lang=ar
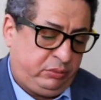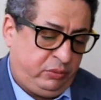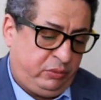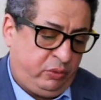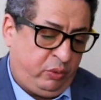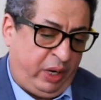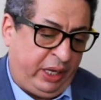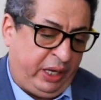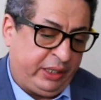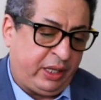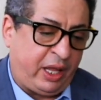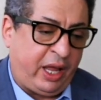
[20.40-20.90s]

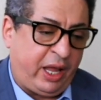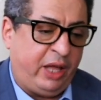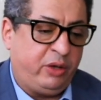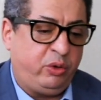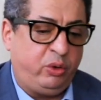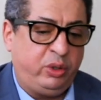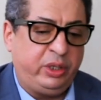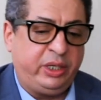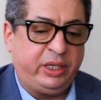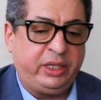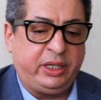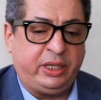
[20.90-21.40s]
واحد
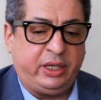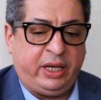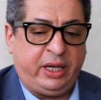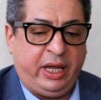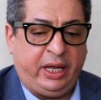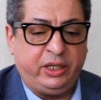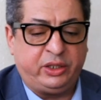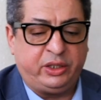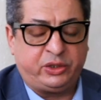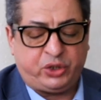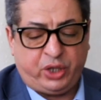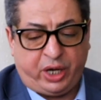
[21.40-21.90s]
القانون اللي
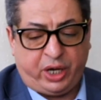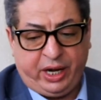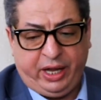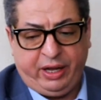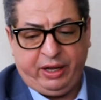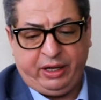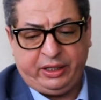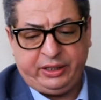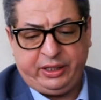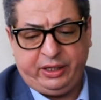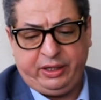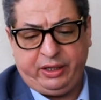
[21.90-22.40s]
كان تشرع
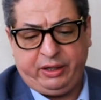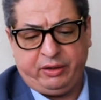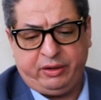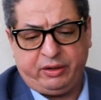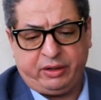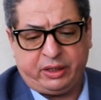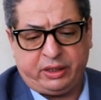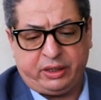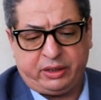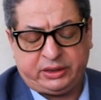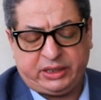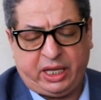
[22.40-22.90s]
هذه
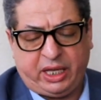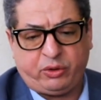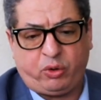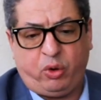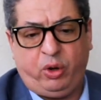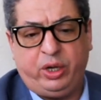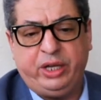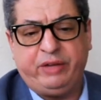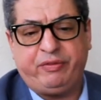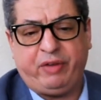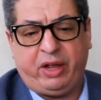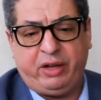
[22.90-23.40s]
صادقوا
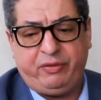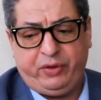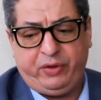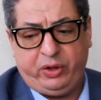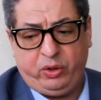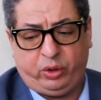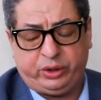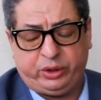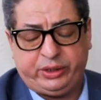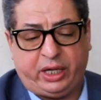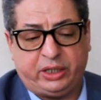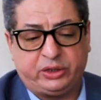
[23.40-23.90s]
عليه في
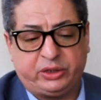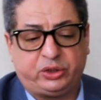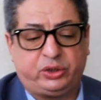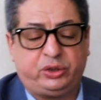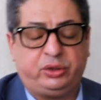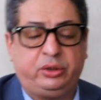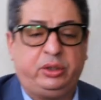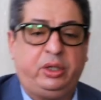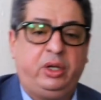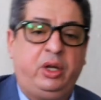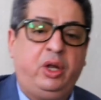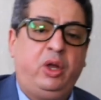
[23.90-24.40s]
2011